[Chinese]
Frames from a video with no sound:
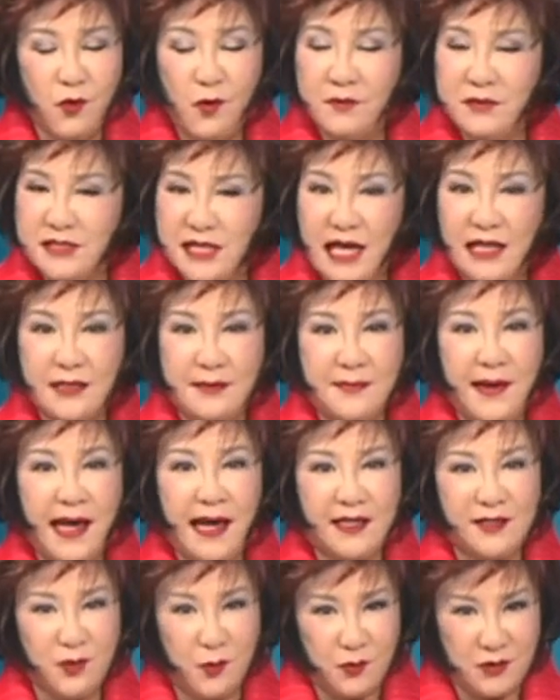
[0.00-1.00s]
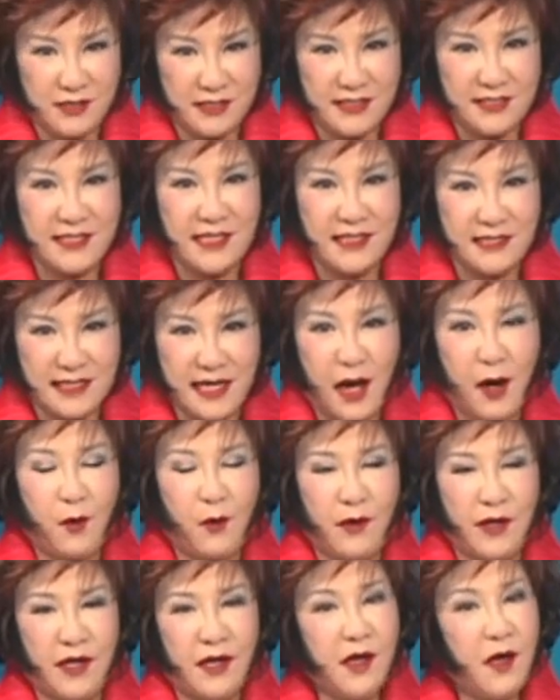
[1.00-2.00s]
我们下礼拜同一时间再
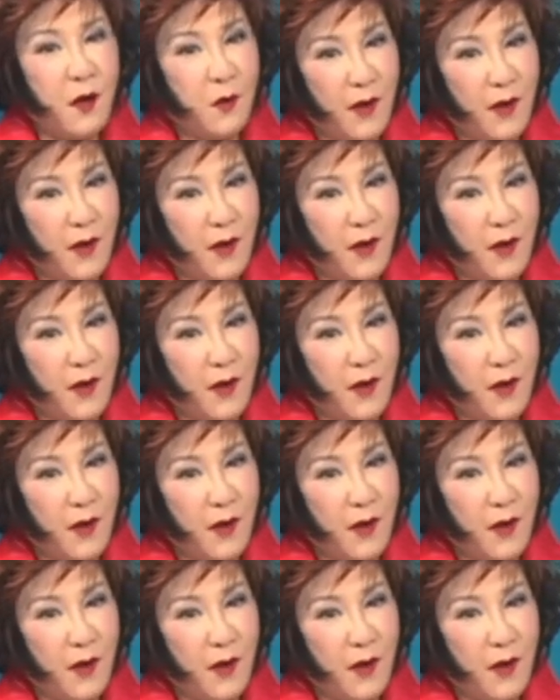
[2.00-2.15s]
会。